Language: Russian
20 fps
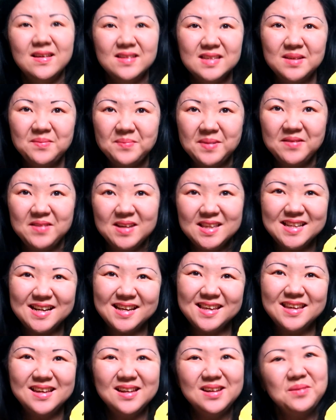Всем привет,
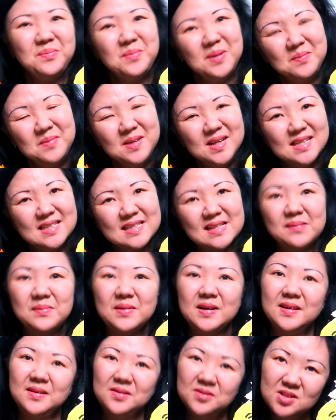дорогие любимые,
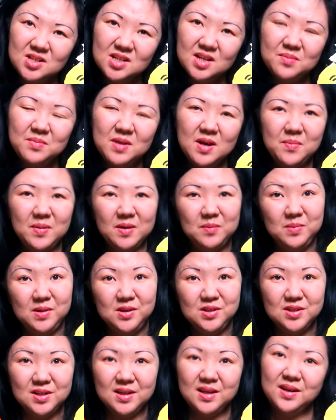самые лучшие мои
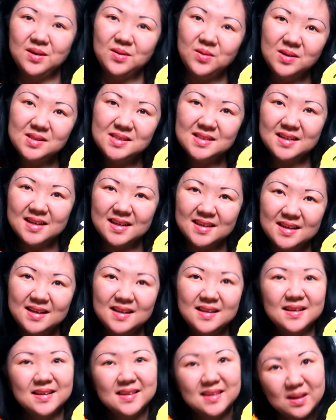подписчики и гости канала.